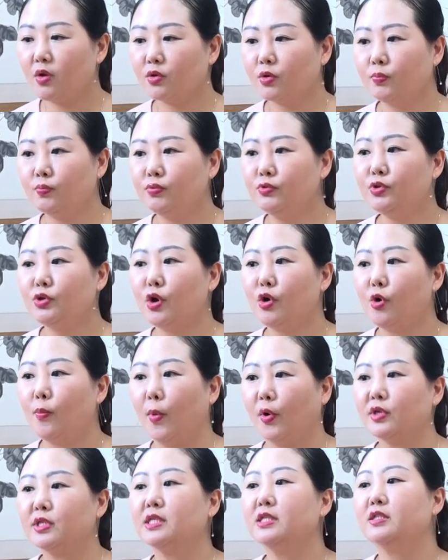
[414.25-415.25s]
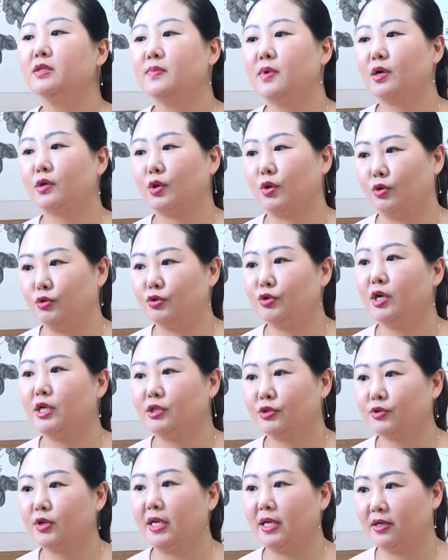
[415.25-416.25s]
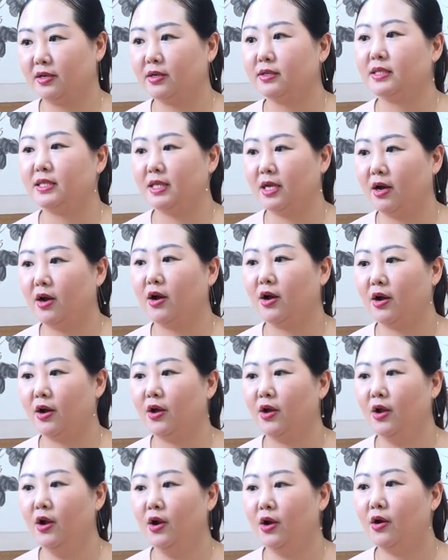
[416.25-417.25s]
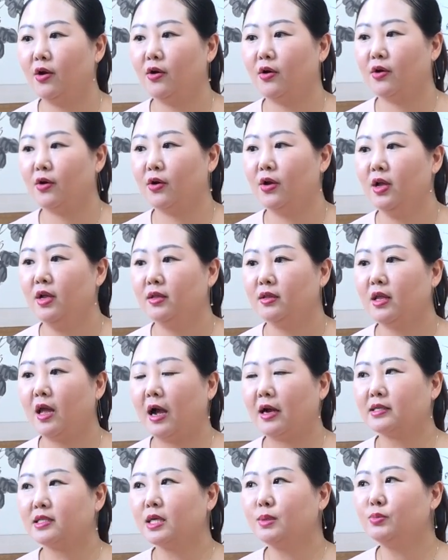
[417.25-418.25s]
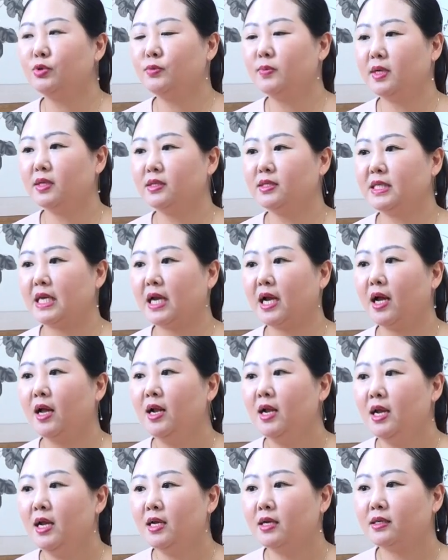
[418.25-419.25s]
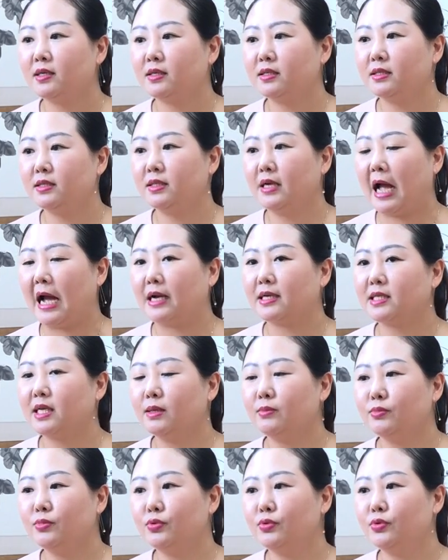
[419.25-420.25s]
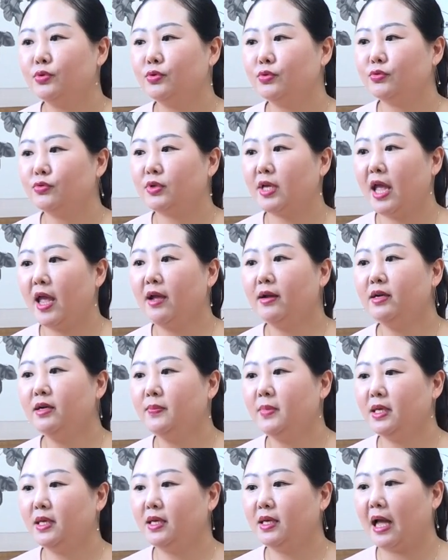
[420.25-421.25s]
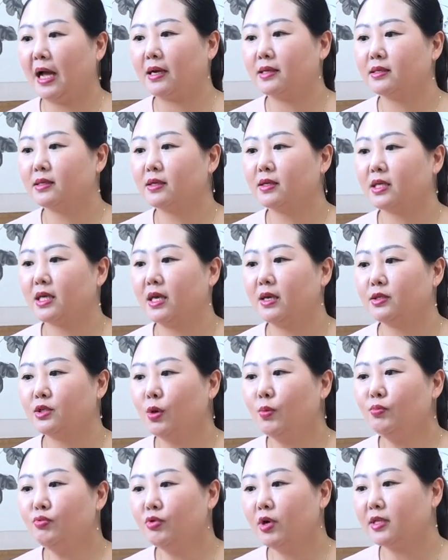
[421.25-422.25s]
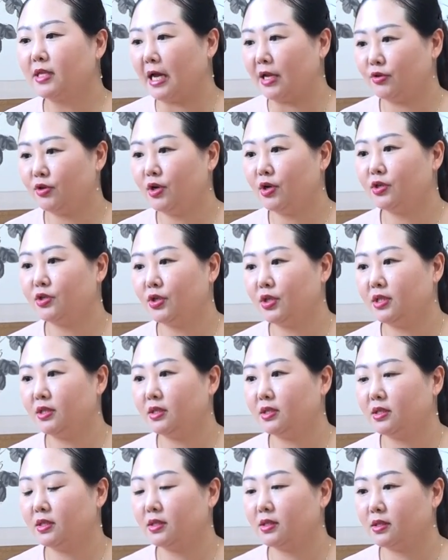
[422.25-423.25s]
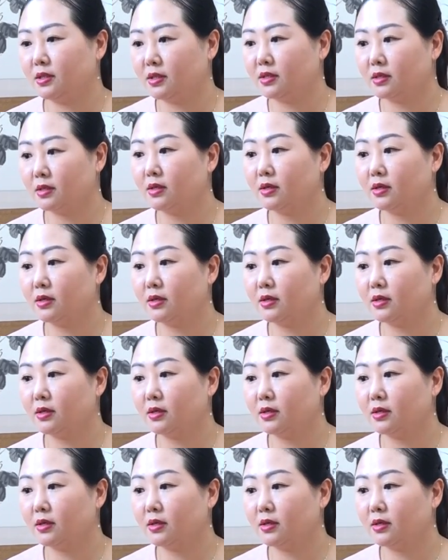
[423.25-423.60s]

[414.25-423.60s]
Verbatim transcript: 또 풍성하고 멋진 음악을 더 연주할 수가 있거든요. 어, 근데 앙상블반은 제가 그 앙상블 우리 해금이 앙, 성부가 나뉘어져 있는